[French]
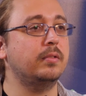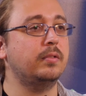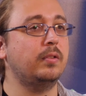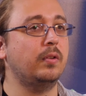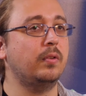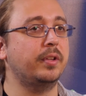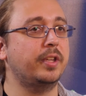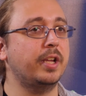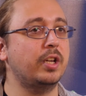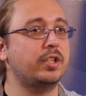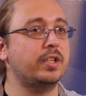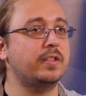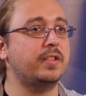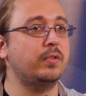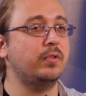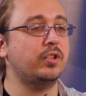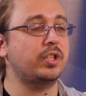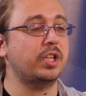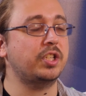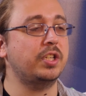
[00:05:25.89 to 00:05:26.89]
dans lequel
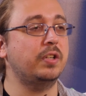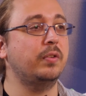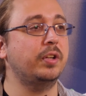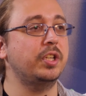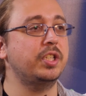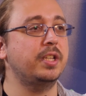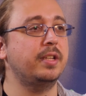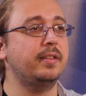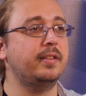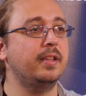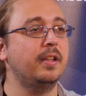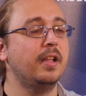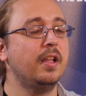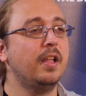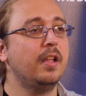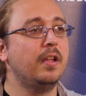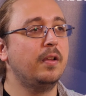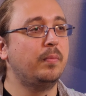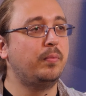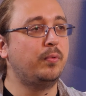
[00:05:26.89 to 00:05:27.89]
j'essaie de chercher de l'originalité
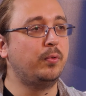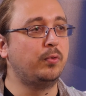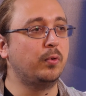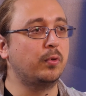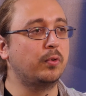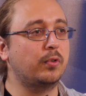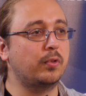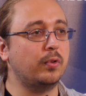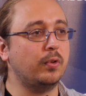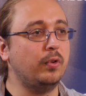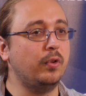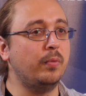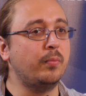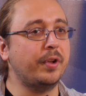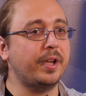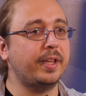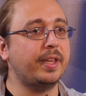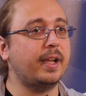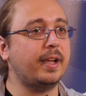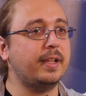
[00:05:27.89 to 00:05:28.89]
plutôt que le
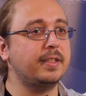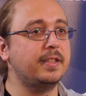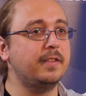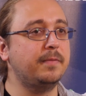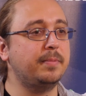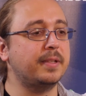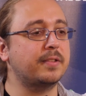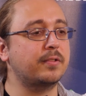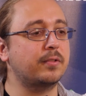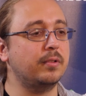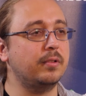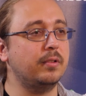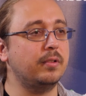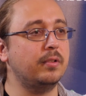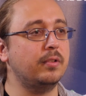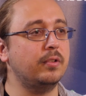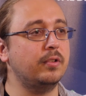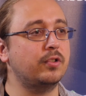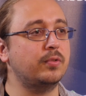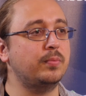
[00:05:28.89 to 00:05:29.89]
moyen narratif parce
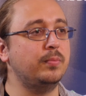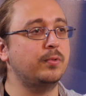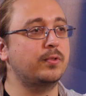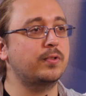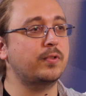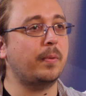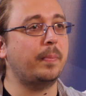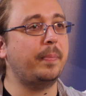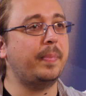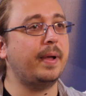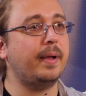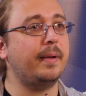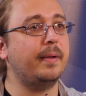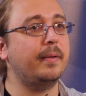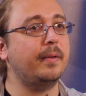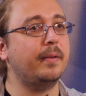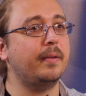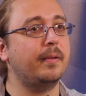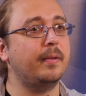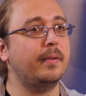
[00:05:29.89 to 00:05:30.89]
que je ne me sens
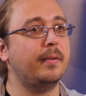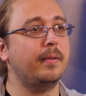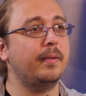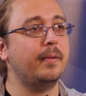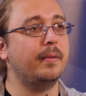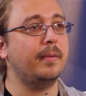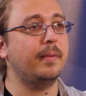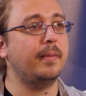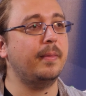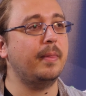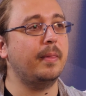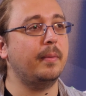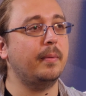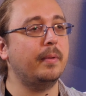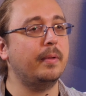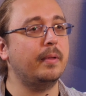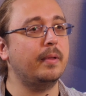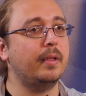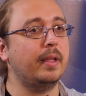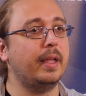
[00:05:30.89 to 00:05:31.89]
pas
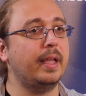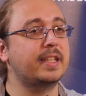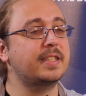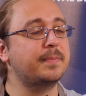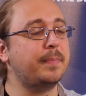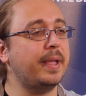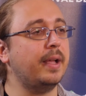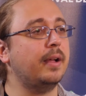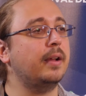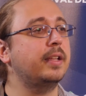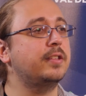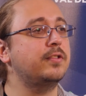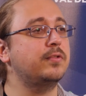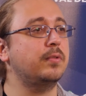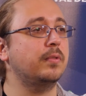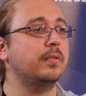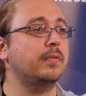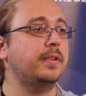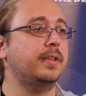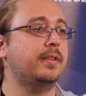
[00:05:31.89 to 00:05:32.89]
expert
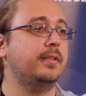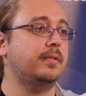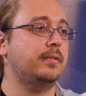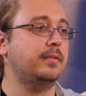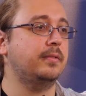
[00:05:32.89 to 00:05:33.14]
là-dessus en fait.